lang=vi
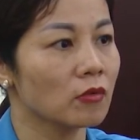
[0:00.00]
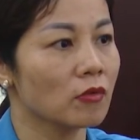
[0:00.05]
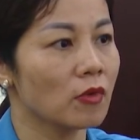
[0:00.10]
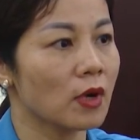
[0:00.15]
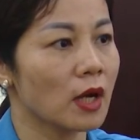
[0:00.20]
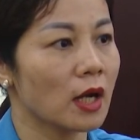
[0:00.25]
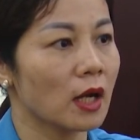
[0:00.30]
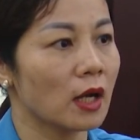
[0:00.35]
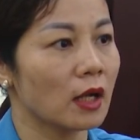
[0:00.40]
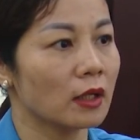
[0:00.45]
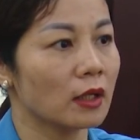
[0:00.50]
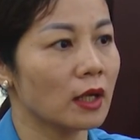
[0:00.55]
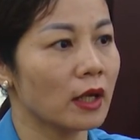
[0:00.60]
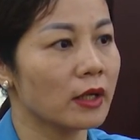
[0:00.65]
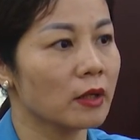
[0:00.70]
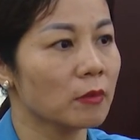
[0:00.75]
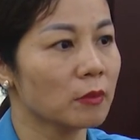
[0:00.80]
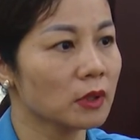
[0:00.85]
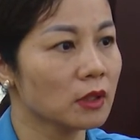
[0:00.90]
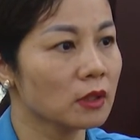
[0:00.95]
và là
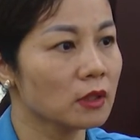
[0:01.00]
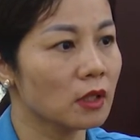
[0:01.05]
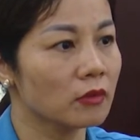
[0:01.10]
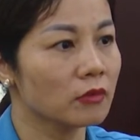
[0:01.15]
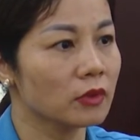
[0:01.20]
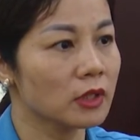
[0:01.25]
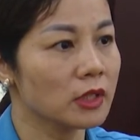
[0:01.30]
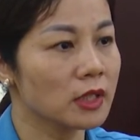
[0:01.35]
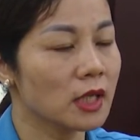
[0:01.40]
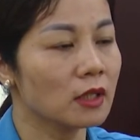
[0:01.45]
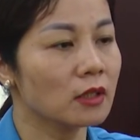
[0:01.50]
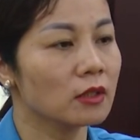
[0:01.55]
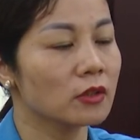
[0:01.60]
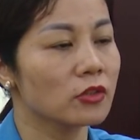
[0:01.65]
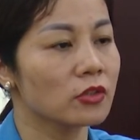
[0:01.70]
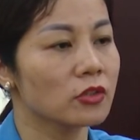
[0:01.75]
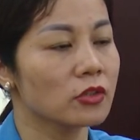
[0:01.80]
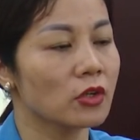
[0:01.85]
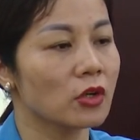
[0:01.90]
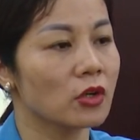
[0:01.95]
điểm tựa vững chắc
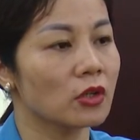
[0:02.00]
cho